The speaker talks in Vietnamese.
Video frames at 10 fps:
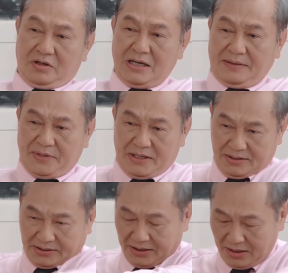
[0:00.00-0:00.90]
quỷ làm
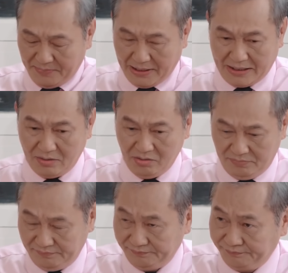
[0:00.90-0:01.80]
gì tới đó mình ăn
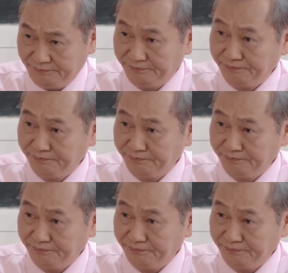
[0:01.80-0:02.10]
luôn ừ.